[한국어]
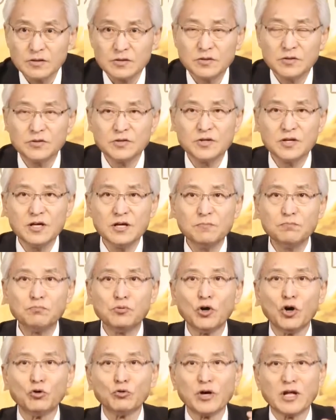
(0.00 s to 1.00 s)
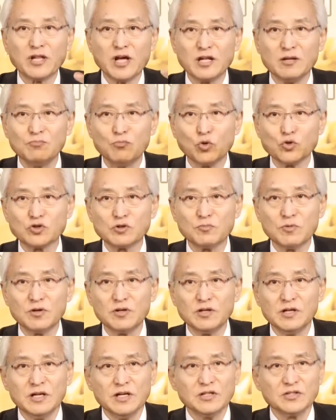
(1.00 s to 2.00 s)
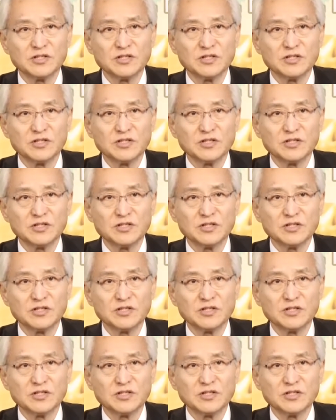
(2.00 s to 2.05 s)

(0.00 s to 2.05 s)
그들이 변화된 모습을